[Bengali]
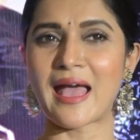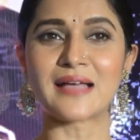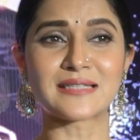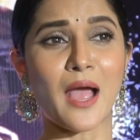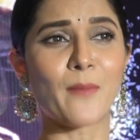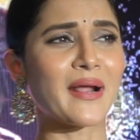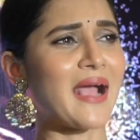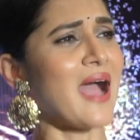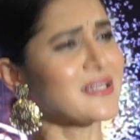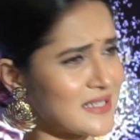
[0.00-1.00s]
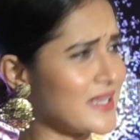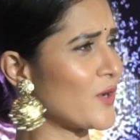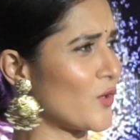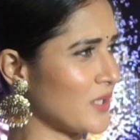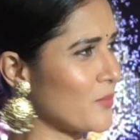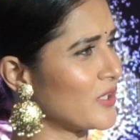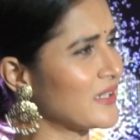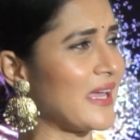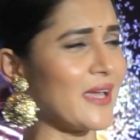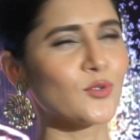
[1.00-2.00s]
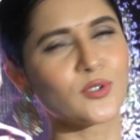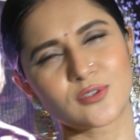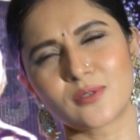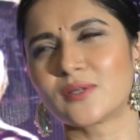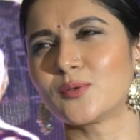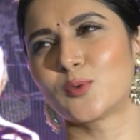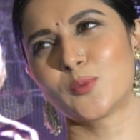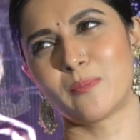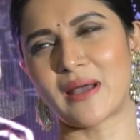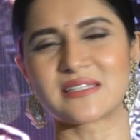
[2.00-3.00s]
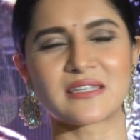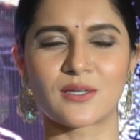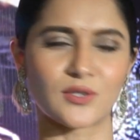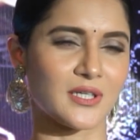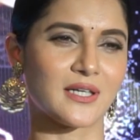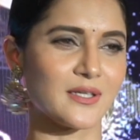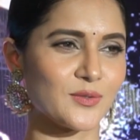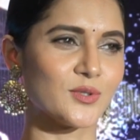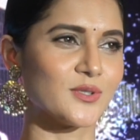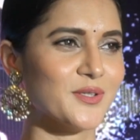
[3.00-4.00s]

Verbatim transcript: আচ্ছা আমরা কাজ নিয়ে কথা বলি না এগুলো সব এগুলো খুব বাজে কথা এগুলো